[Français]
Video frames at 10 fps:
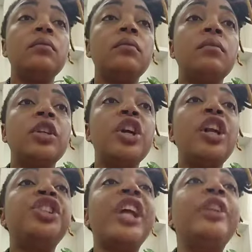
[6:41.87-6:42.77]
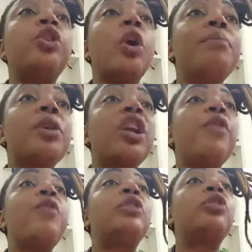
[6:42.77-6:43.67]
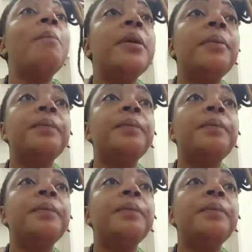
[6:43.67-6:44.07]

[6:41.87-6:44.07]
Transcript: Que leur chaîne tombe, que leur voile tombe.